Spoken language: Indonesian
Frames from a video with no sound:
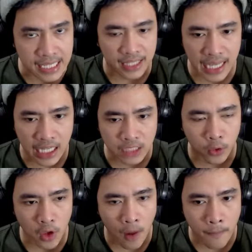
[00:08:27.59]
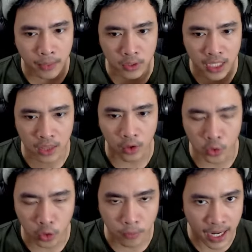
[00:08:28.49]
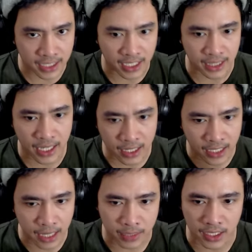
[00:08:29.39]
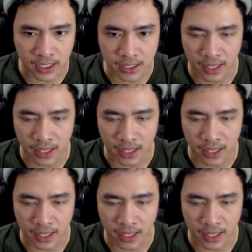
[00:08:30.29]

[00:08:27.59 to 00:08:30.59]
kita harus motong empat potato untuk makan kita dan kapten kita.